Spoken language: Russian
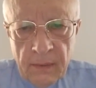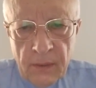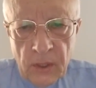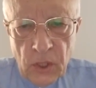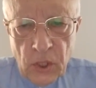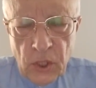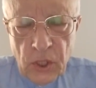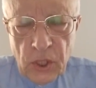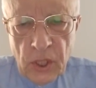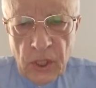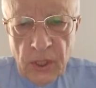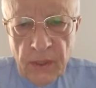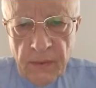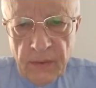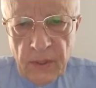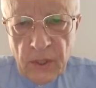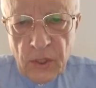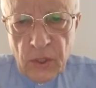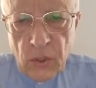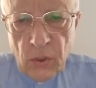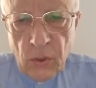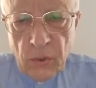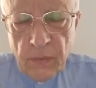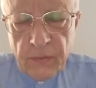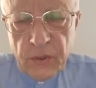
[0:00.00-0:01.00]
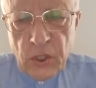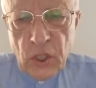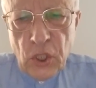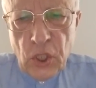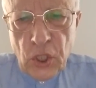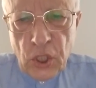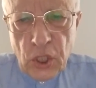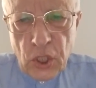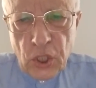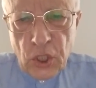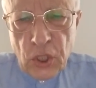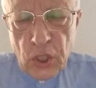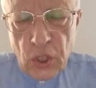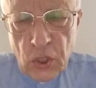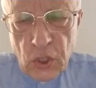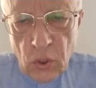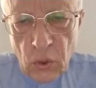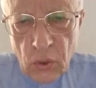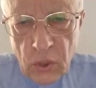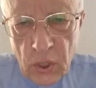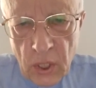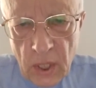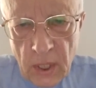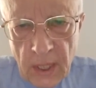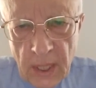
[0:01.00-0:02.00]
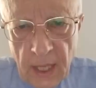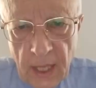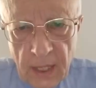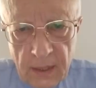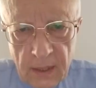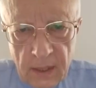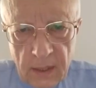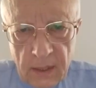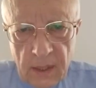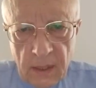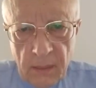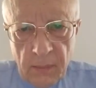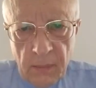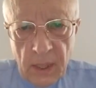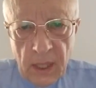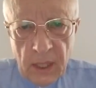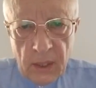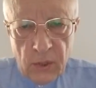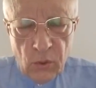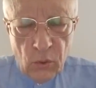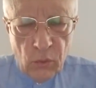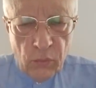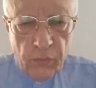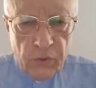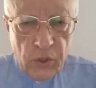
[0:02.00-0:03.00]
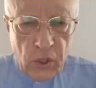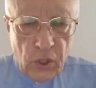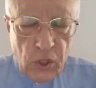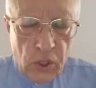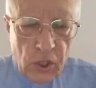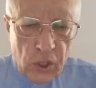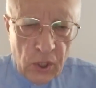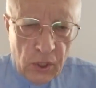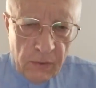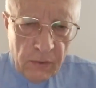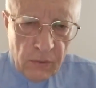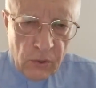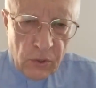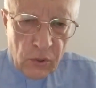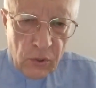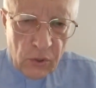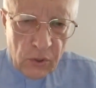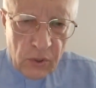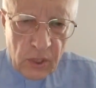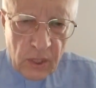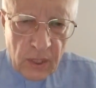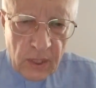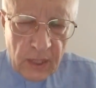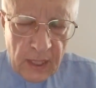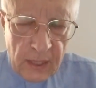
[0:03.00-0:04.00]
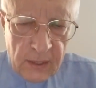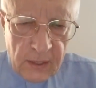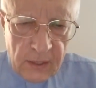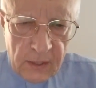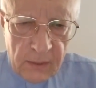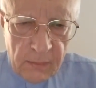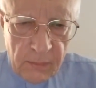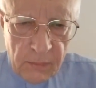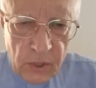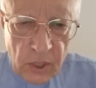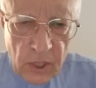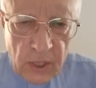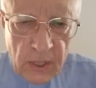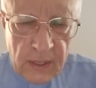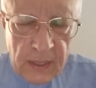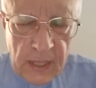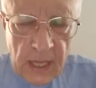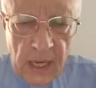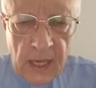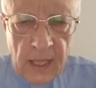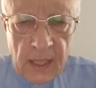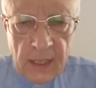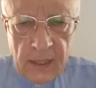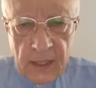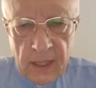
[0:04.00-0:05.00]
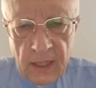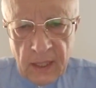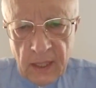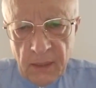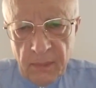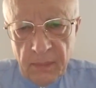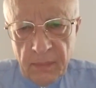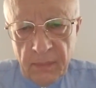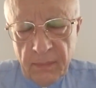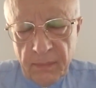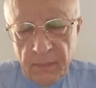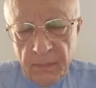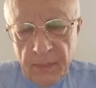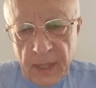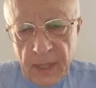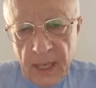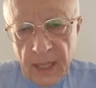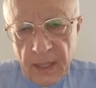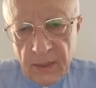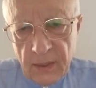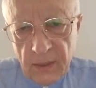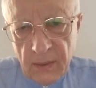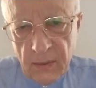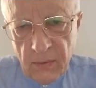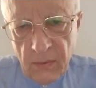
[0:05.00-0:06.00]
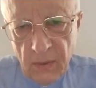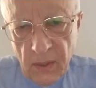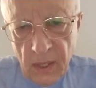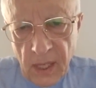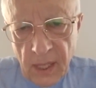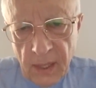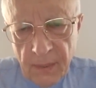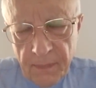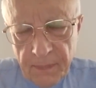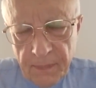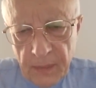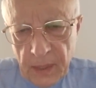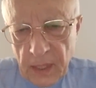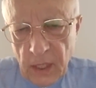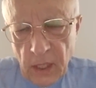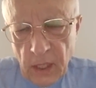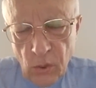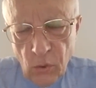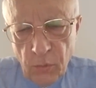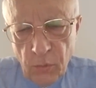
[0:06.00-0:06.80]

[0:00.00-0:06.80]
1900, в 1613 году, в 1913, 300 лет они праздновали, они